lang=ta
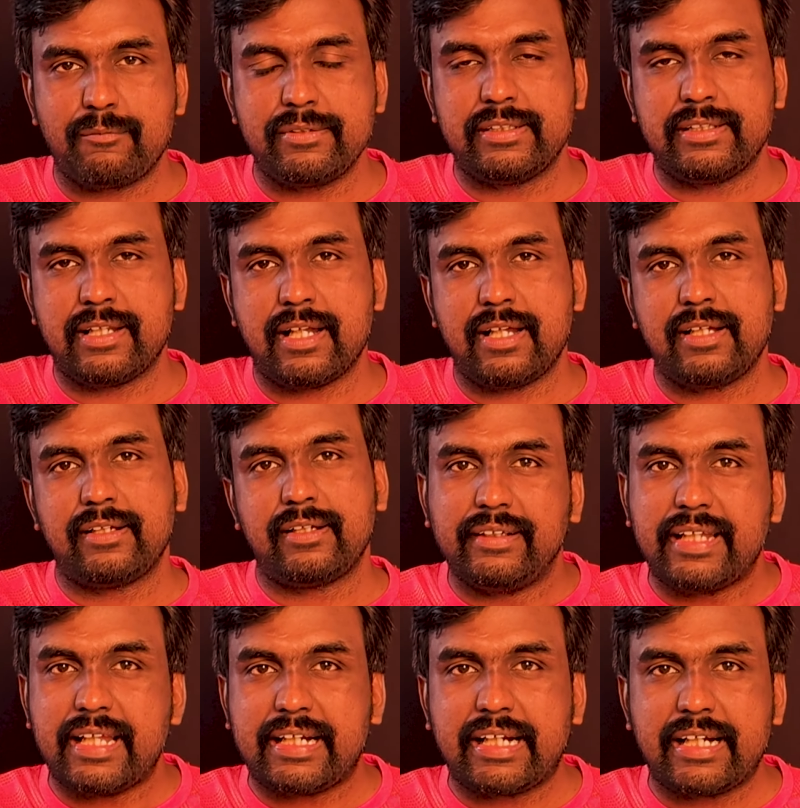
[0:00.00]
அமைஞ்சதுன்னா
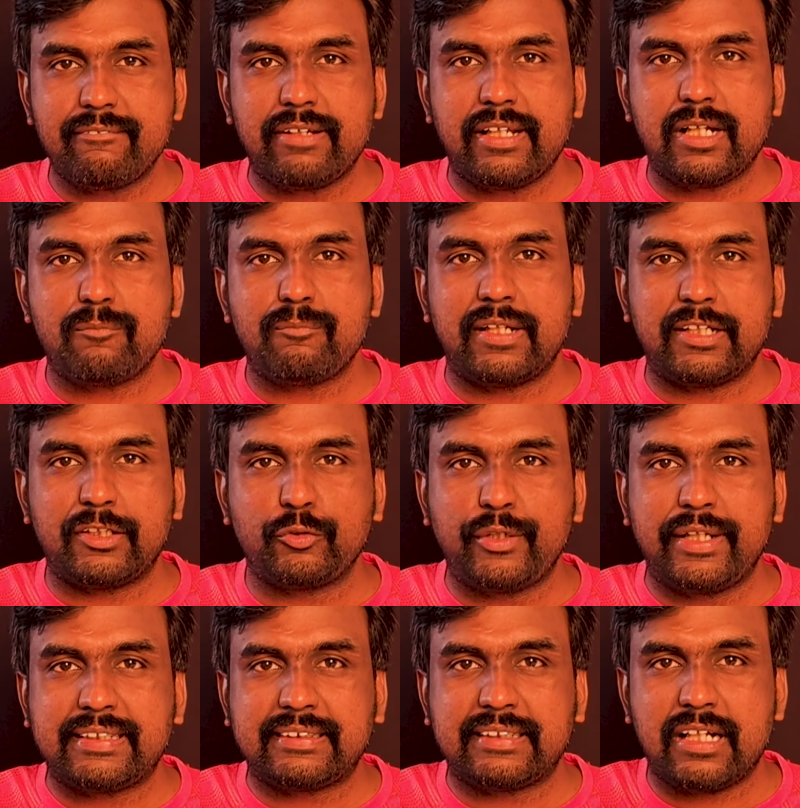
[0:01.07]
ஏற்கனவே நம்ம
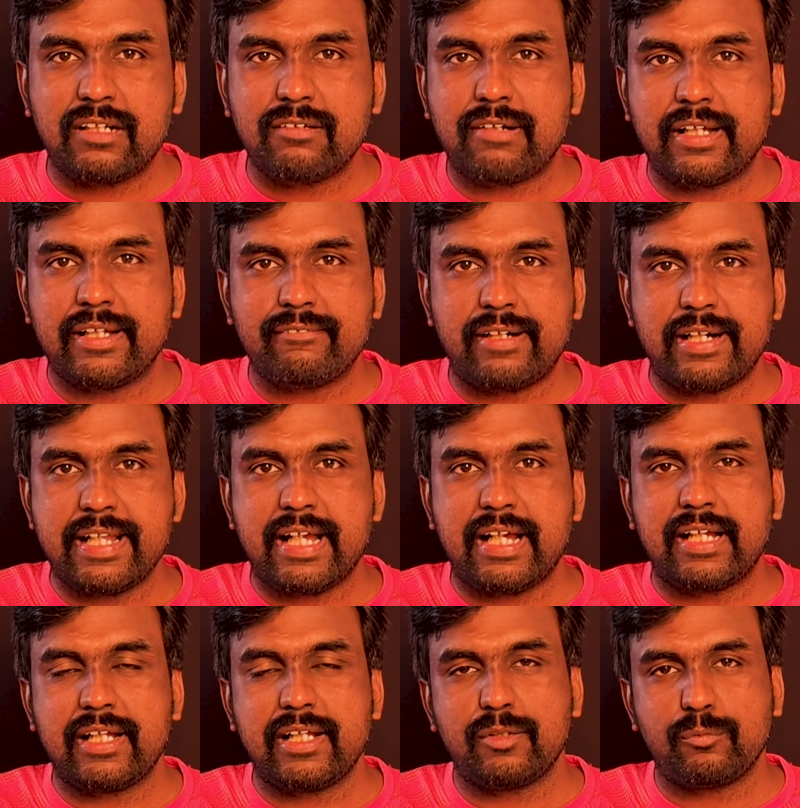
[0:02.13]
சுயஸ் கால்வாய்
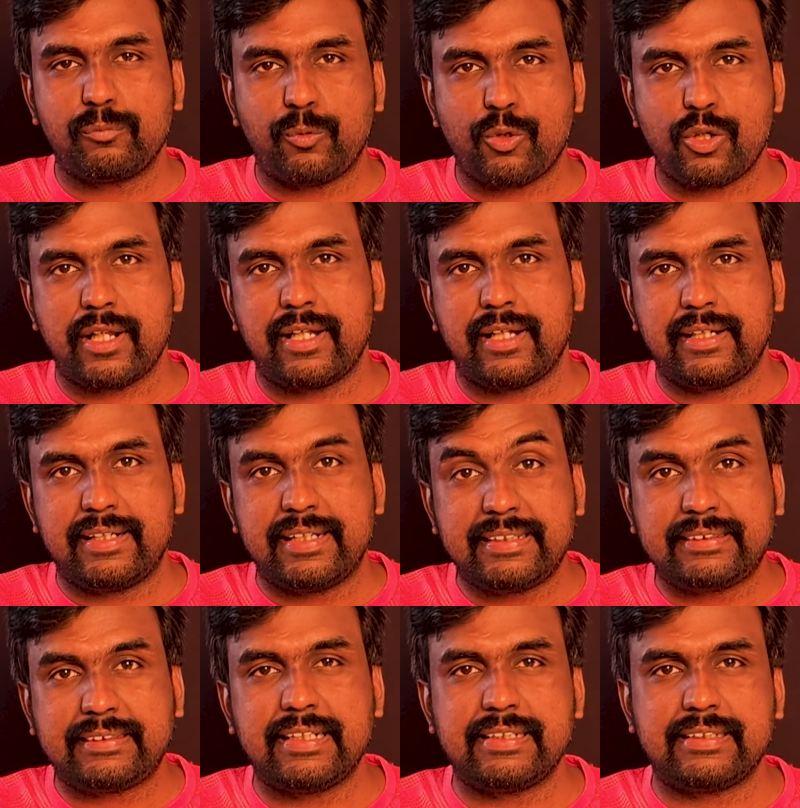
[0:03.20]
வழியாக போகிற
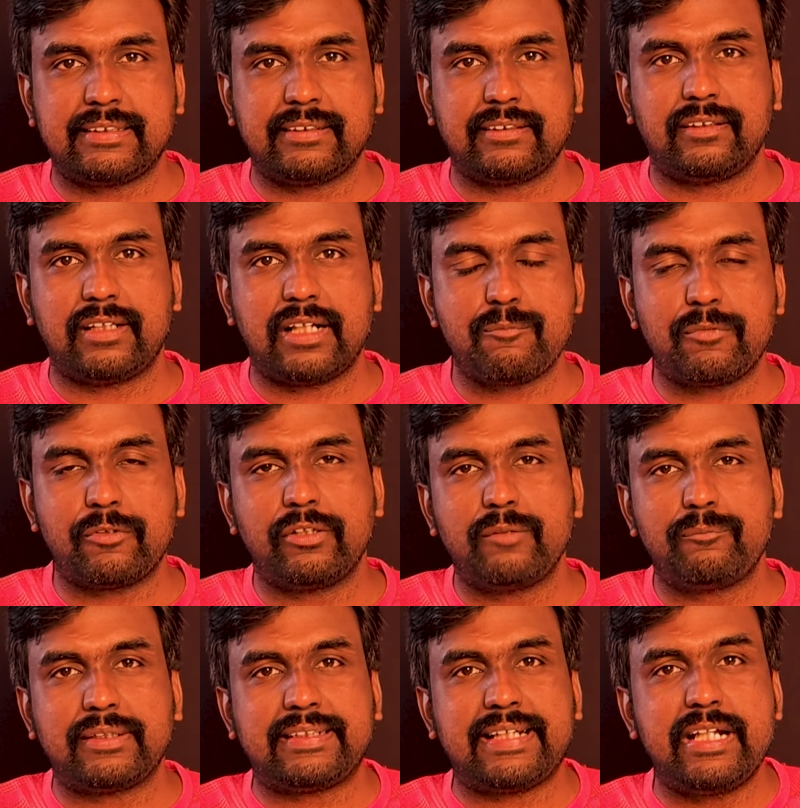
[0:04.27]
டிஸ்டன்ஸ் நம்ம வந்து
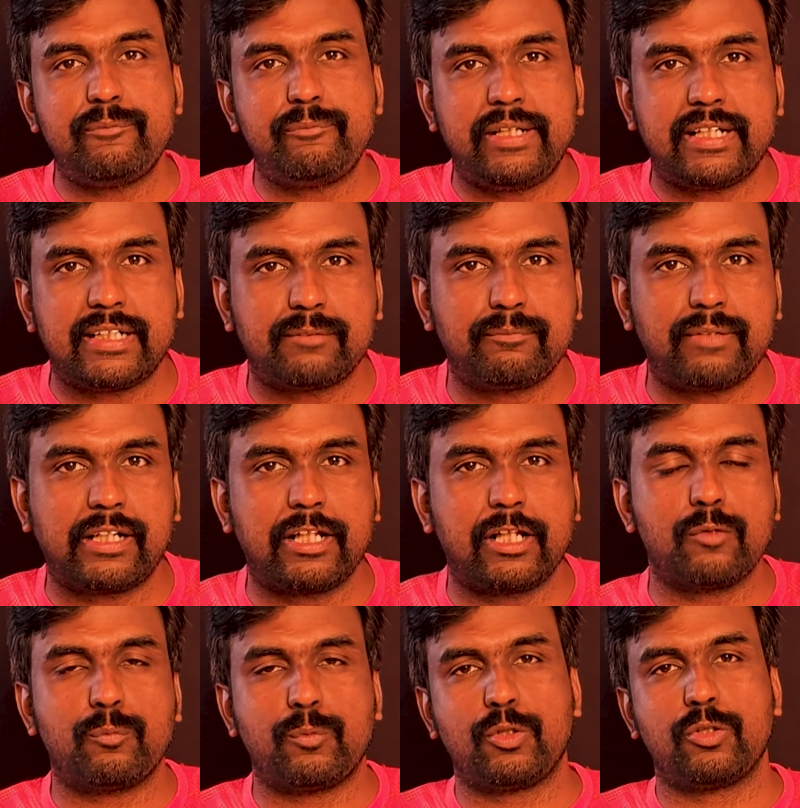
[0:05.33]
இப்போ செயின்ட்
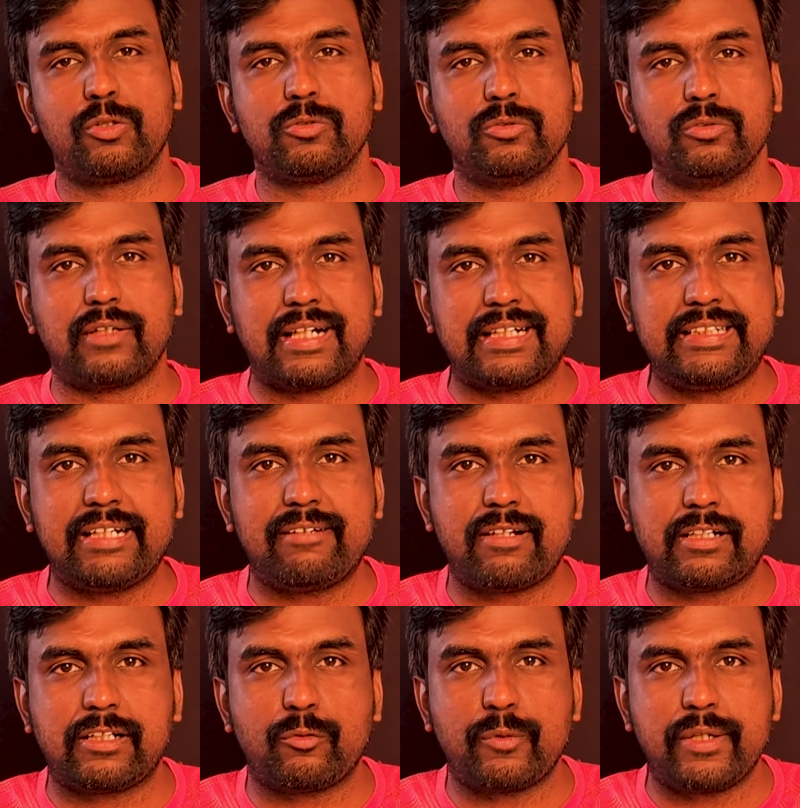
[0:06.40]
பீட்டர்ஸ்பர்க்கு போகணும் ரஷ்யாவில்
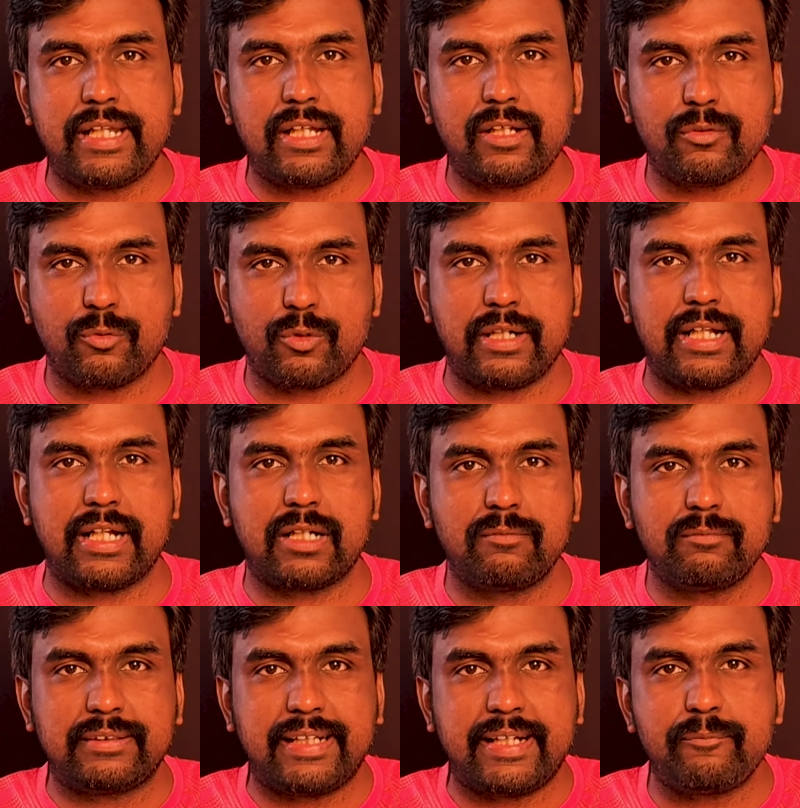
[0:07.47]
இருக்கக்கூடிய ஒரு
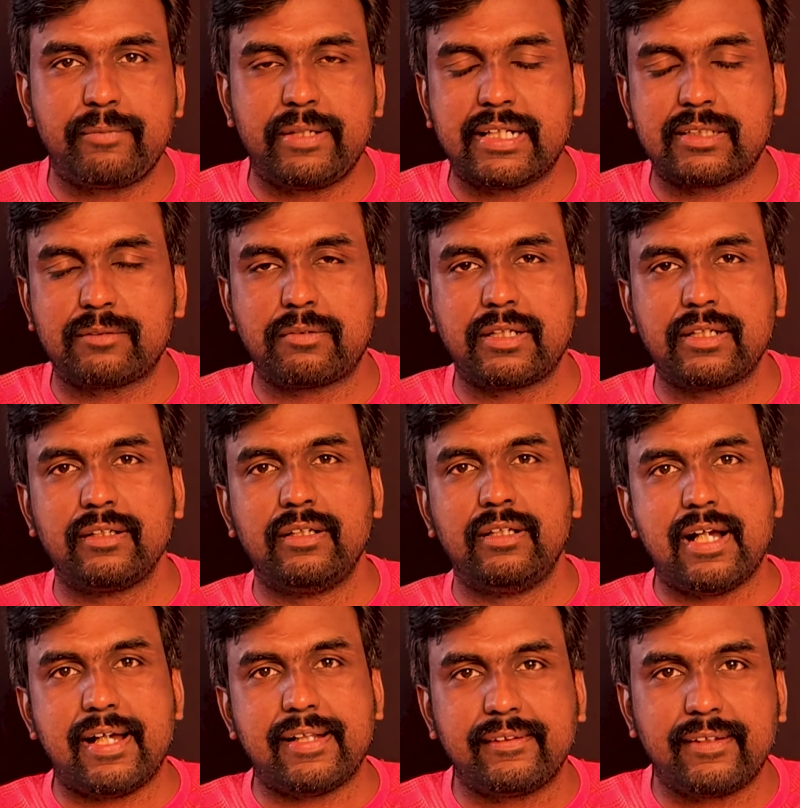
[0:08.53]
நகரம் செயின்ட் பீட்டர்ஸ்பர்க்
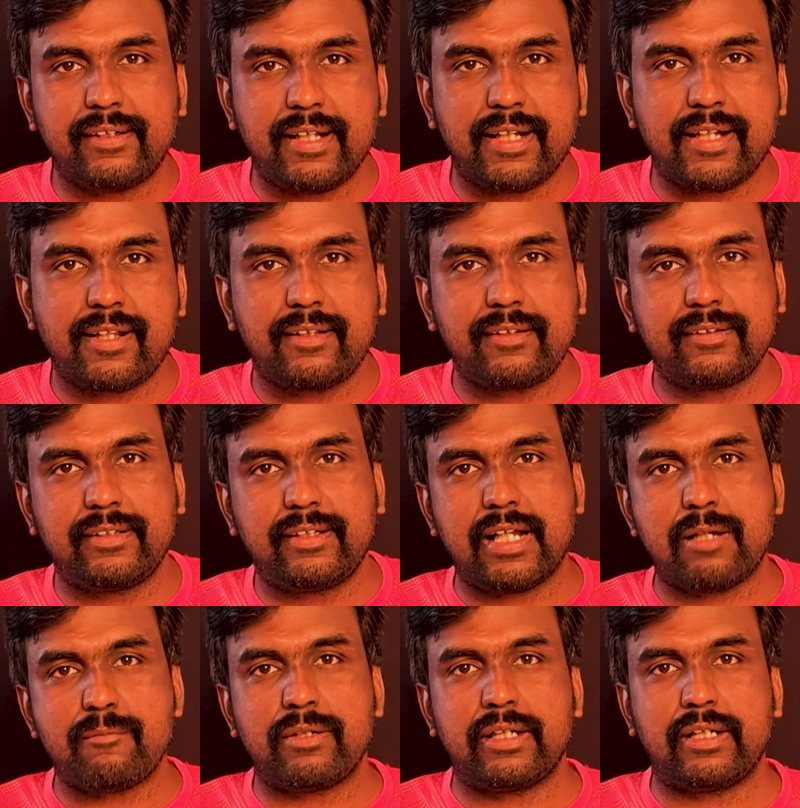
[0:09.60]
அந்த நகரத்துக்கு
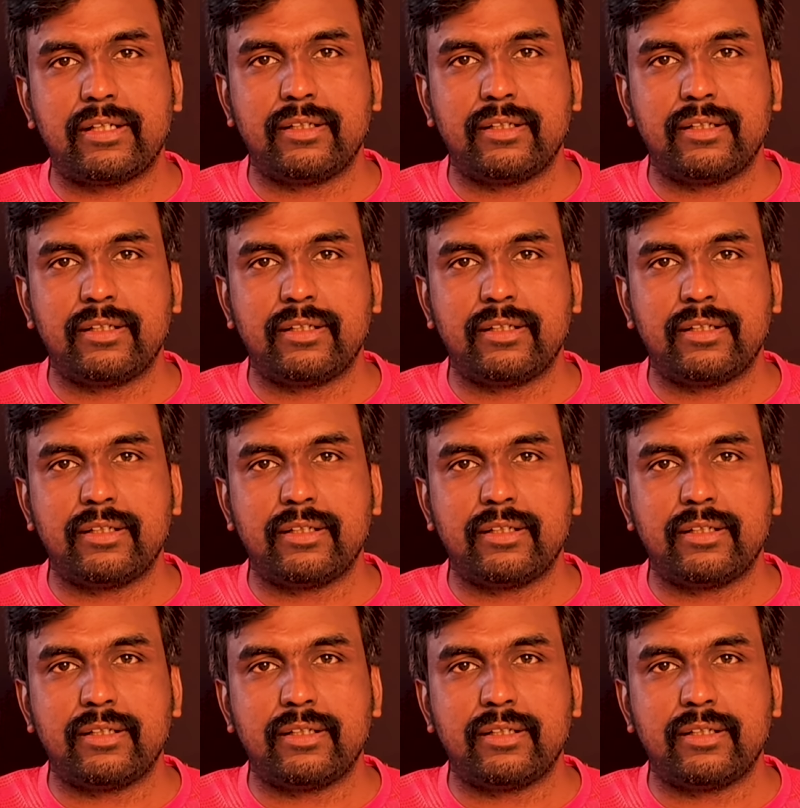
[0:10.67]
நாம்